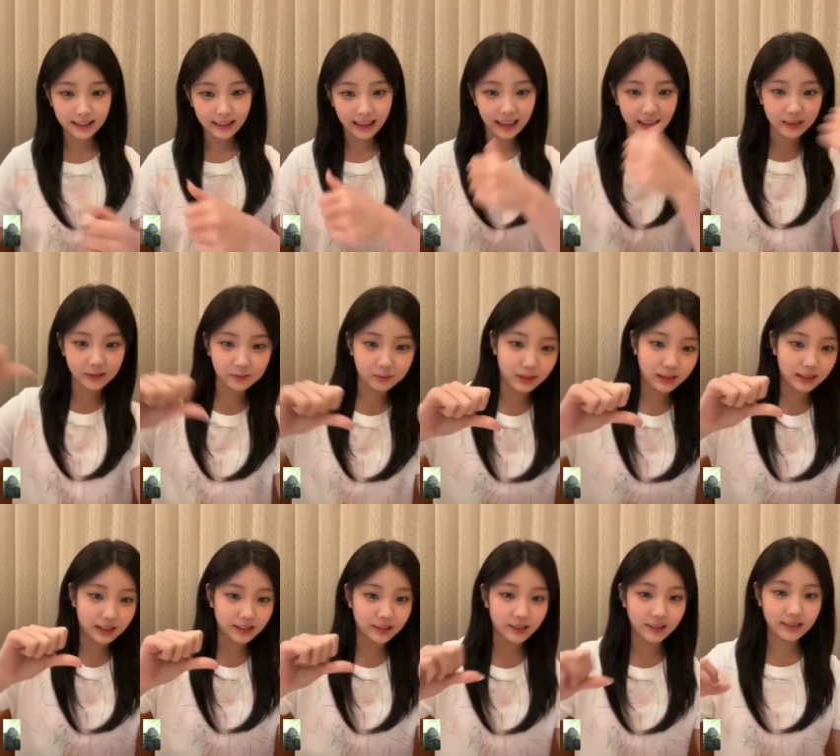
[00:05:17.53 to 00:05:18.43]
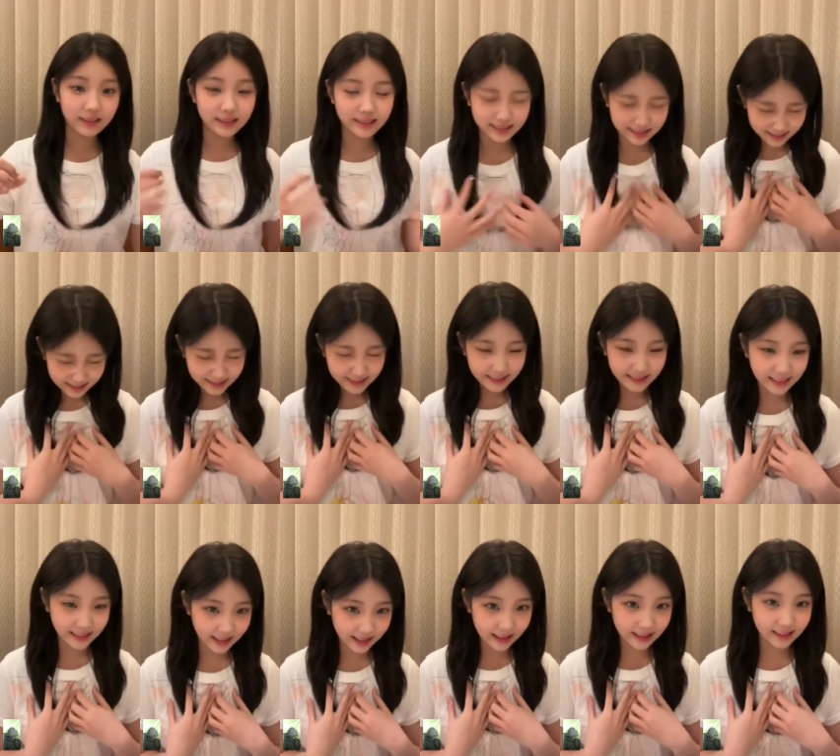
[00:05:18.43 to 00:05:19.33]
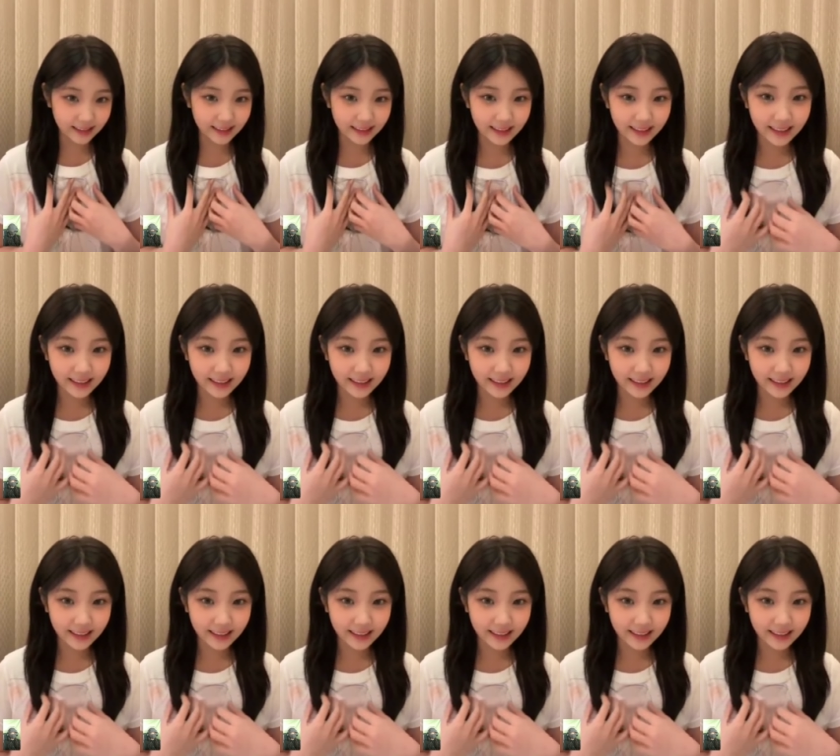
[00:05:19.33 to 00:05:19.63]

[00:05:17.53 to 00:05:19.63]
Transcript: 다 음방에서 이렇게 한.